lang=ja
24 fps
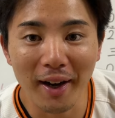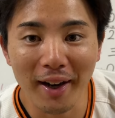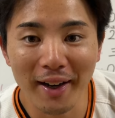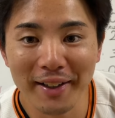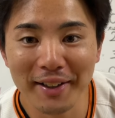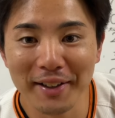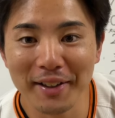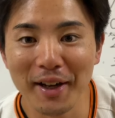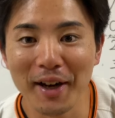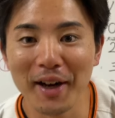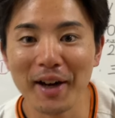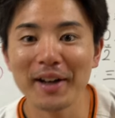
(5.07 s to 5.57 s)

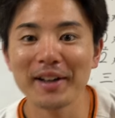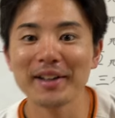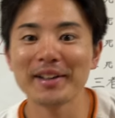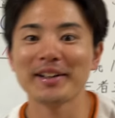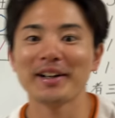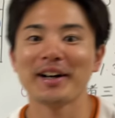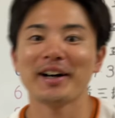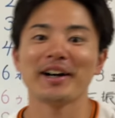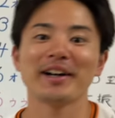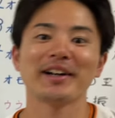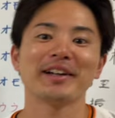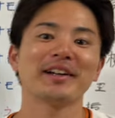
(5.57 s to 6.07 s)
いはい
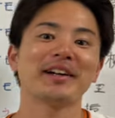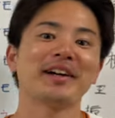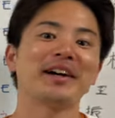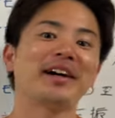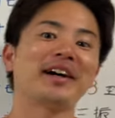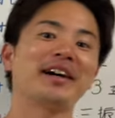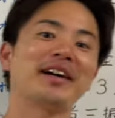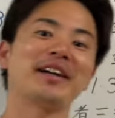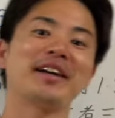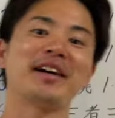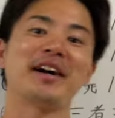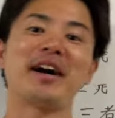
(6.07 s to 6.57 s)
はい
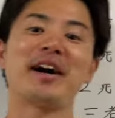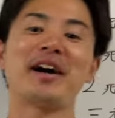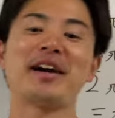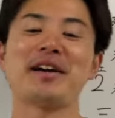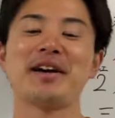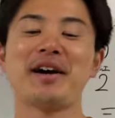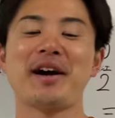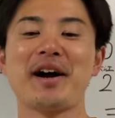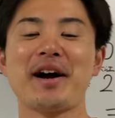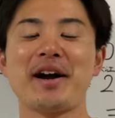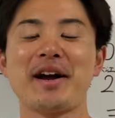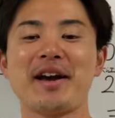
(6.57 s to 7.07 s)
はいはい
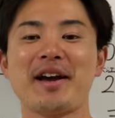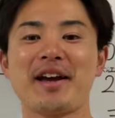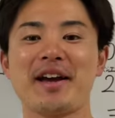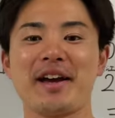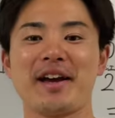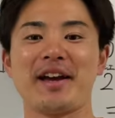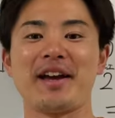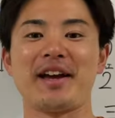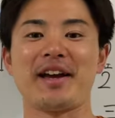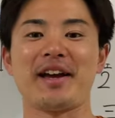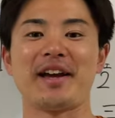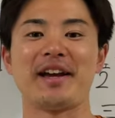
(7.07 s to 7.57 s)
は
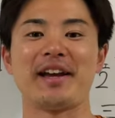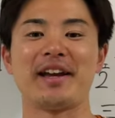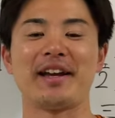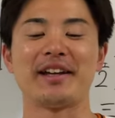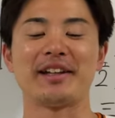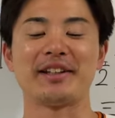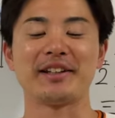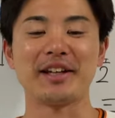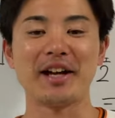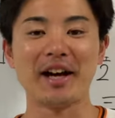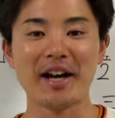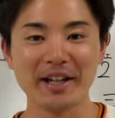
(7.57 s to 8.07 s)

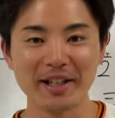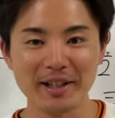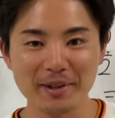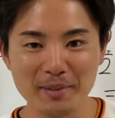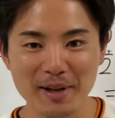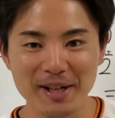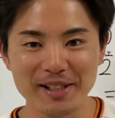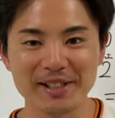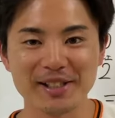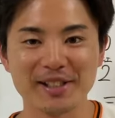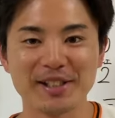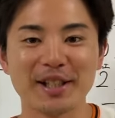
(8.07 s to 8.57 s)
い。やり
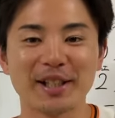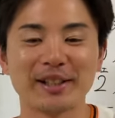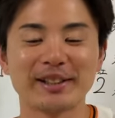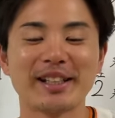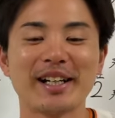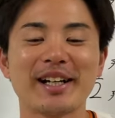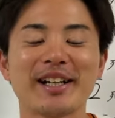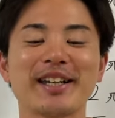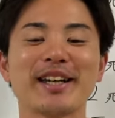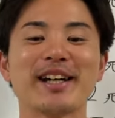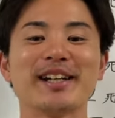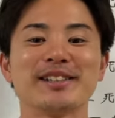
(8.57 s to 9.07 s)
ました、
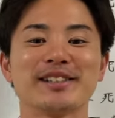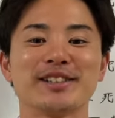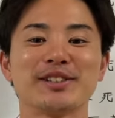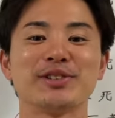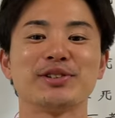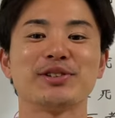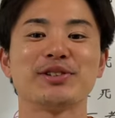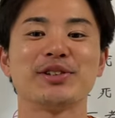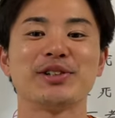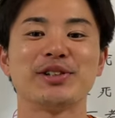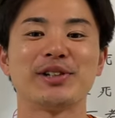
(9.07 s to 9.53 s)
ジャイアンツ。